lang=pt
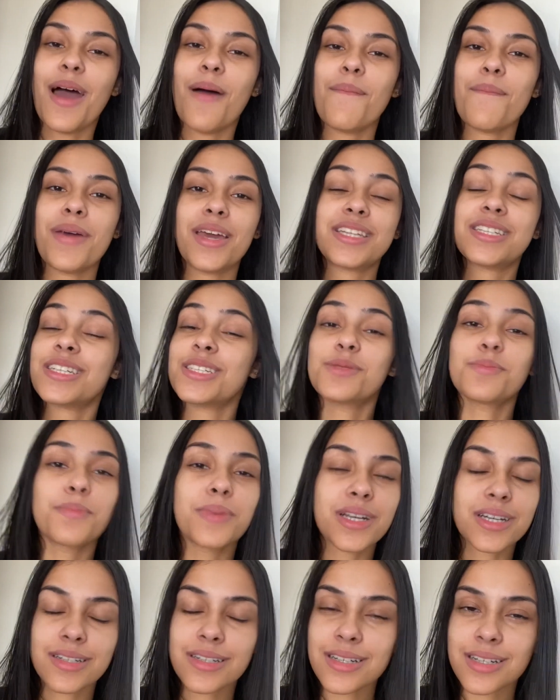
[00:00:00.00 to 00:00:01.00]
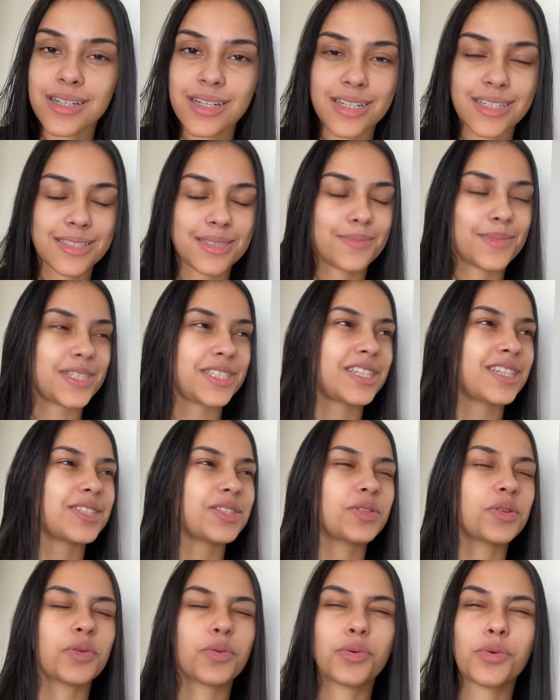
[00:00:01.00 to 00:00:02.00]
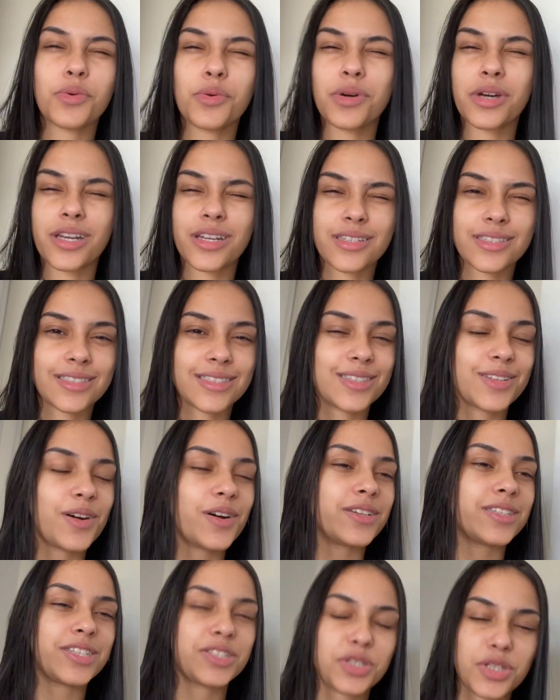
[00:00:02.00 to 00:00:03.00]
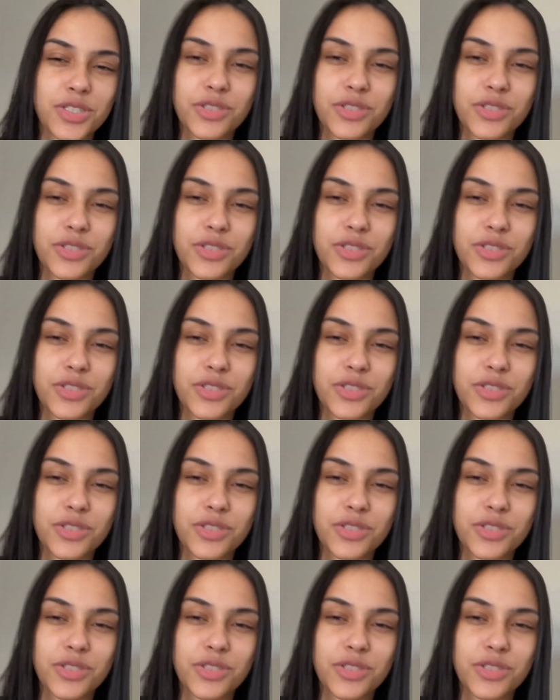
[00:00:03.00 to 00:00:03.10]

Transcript: Mechas brancas, mechas loiras. Nossa, gente,